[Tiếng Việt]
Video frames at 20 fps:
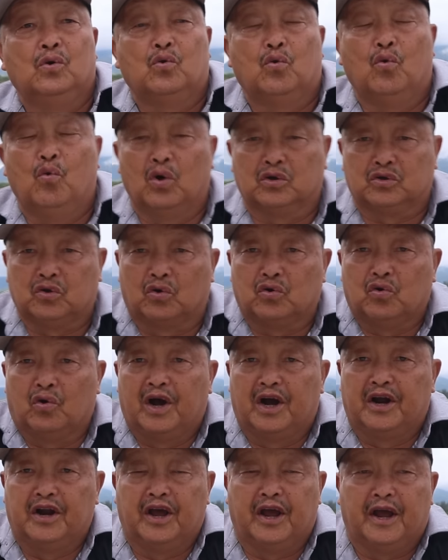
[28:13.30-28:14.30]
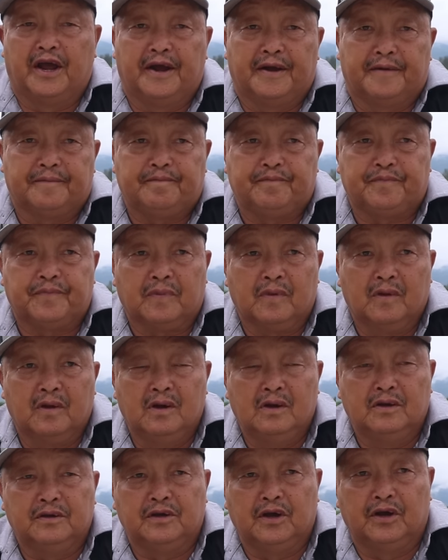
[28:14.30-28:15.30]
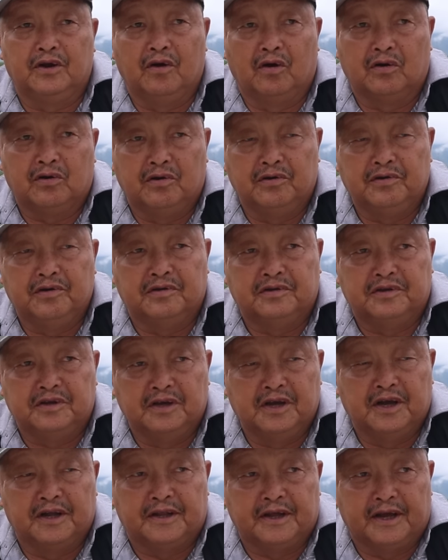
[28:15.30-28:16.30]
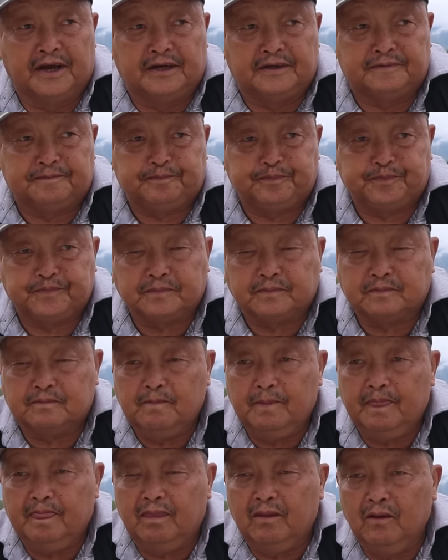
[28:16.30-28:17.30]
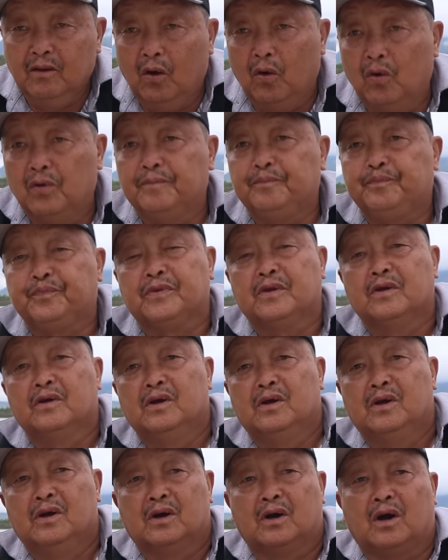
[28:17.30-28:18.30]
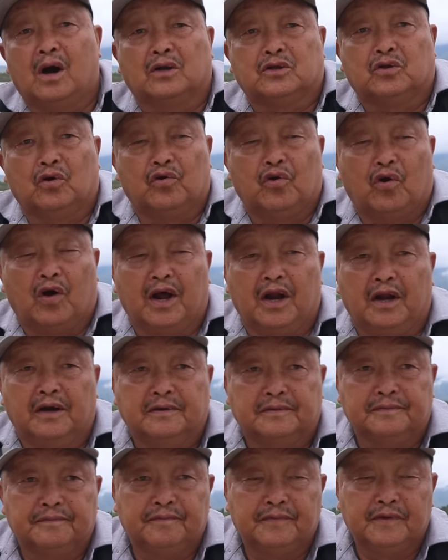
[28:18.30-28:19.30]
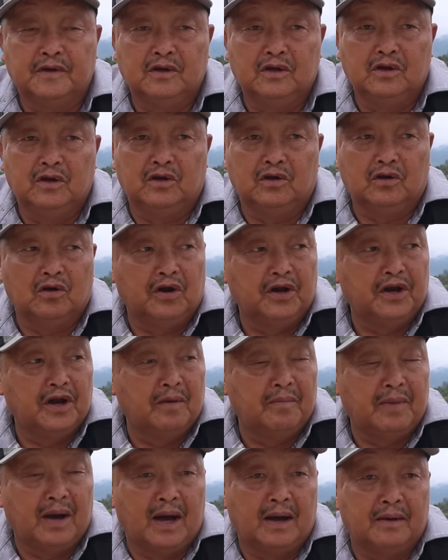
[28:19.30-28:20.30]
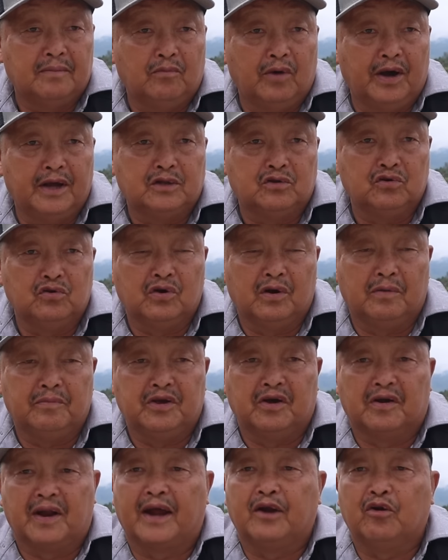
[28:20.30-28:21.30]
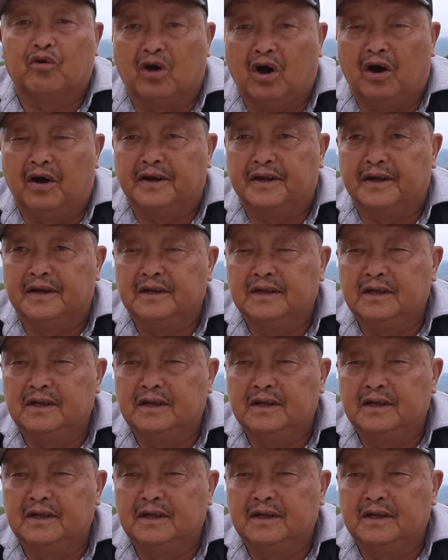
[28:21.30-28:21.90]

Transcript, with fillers: cua to rồi hơn nè chứ nó cứ giờ tía thì ô có to rồi hay là cho nên nó mà mỗi tuổi mì ở này đó còn